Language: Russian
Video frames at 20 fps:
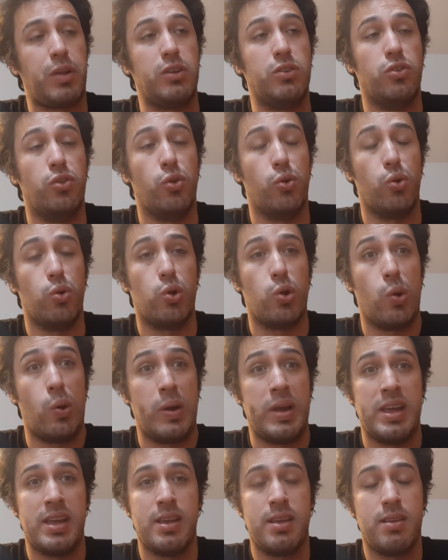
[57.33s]

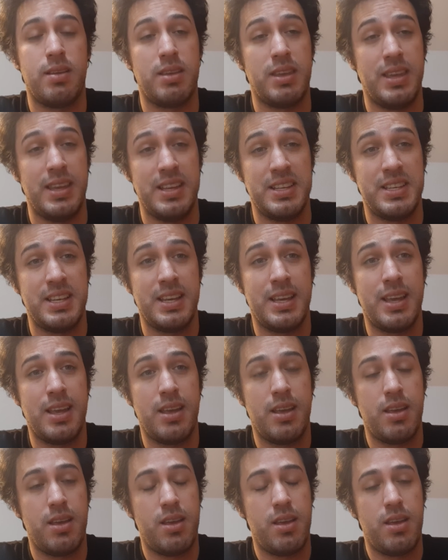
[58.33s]
другой язык
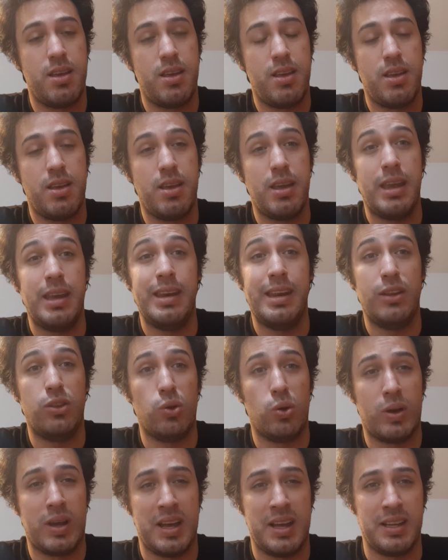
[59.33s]
и не
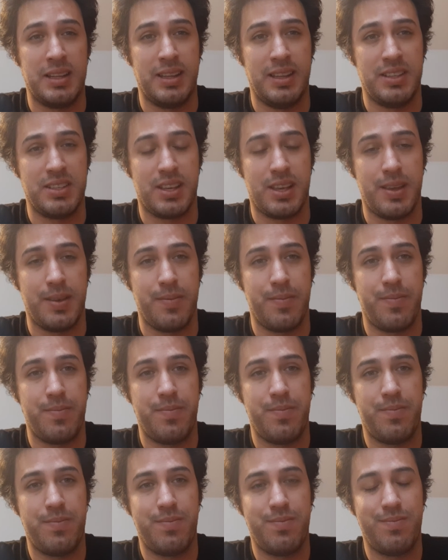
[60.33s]
только английский.
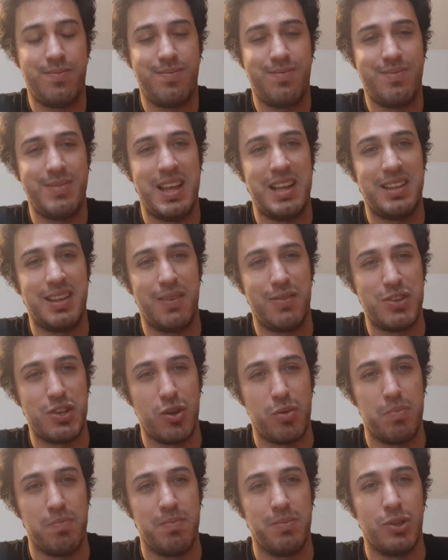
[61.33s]
Это
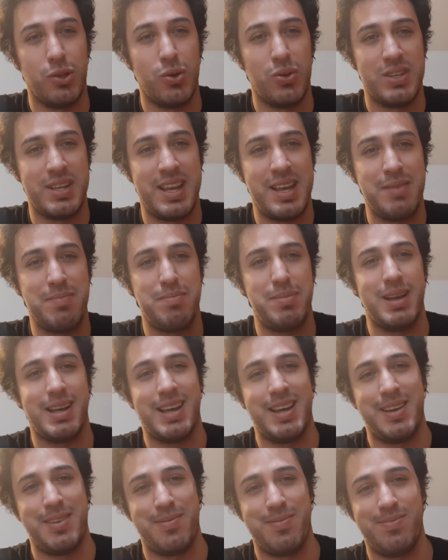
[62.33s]
все. Друзья,
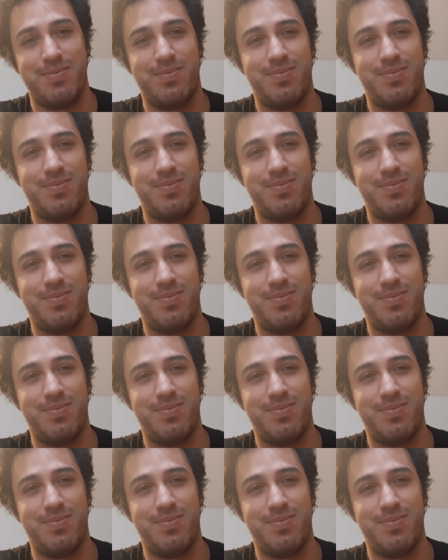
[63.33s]
пока.